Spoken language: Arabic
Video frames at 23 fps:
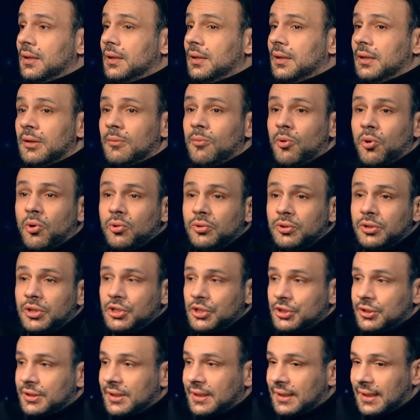لو ما
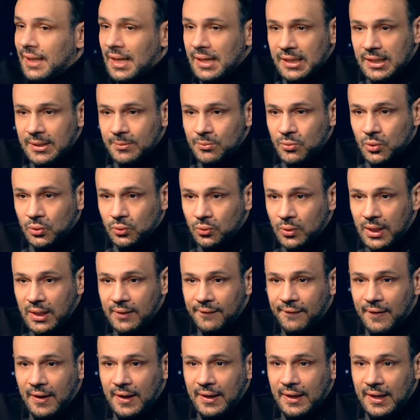كنتش تتكلم
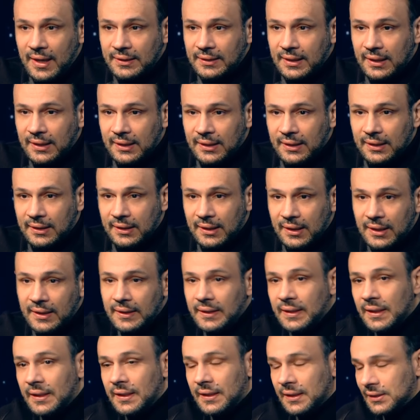وتوقف حياتك اللي
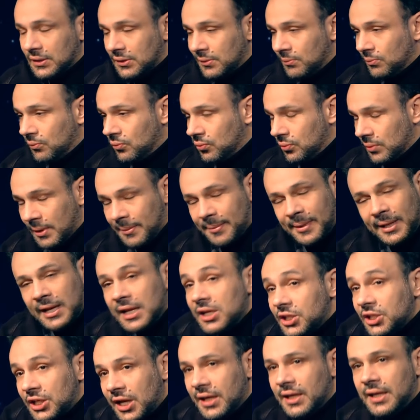هي
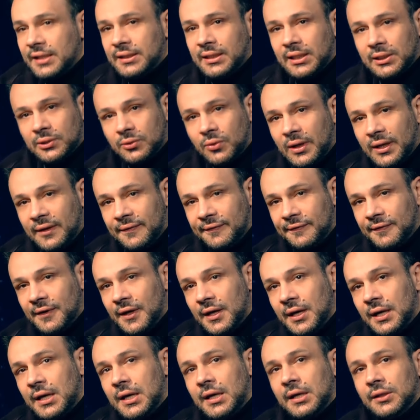بلاش حياتك توقف
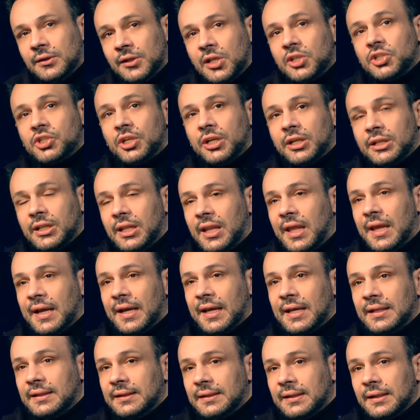نشرك
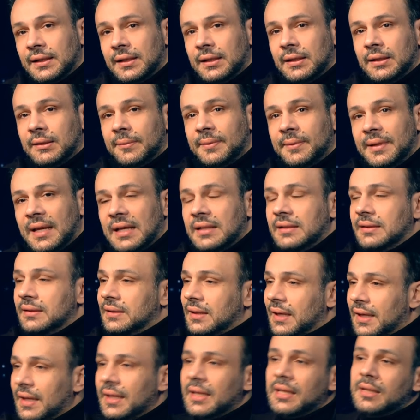للحاجات اللي بجد
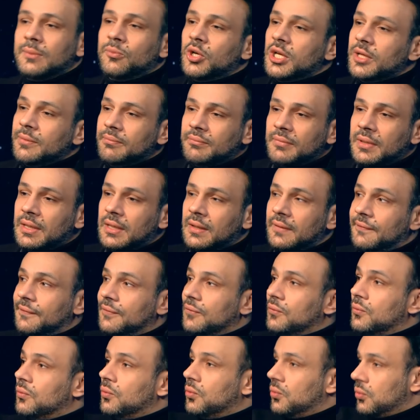غير مهمه
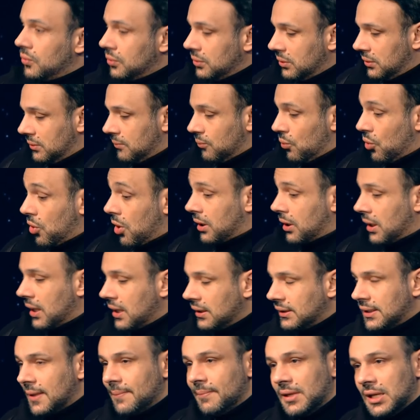في وجود
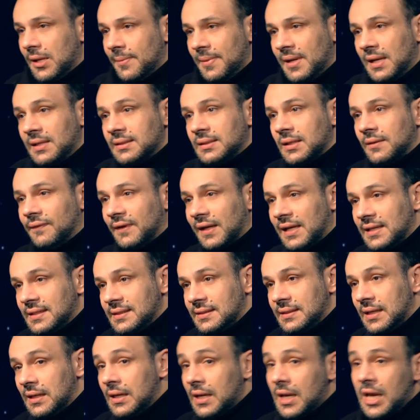مقارنه باللي بيحصل في
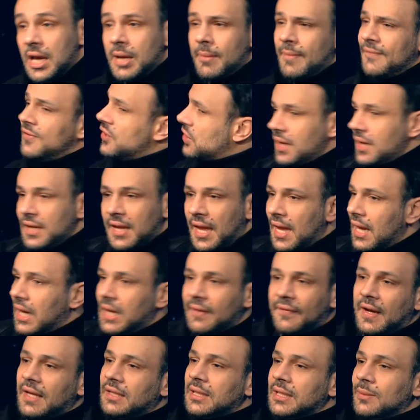غزه مفيش اي حاجه
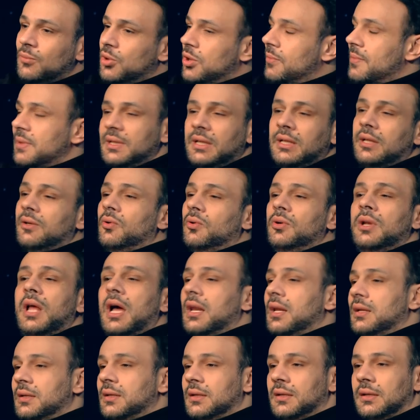في حياتنا مهمه ان احنا نقولها
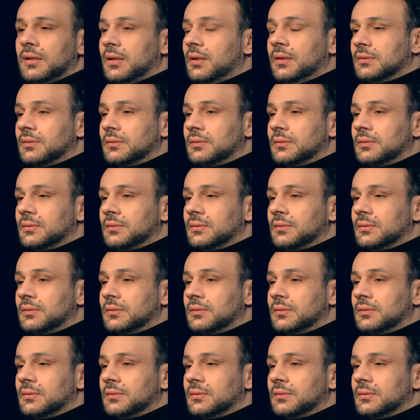على انت من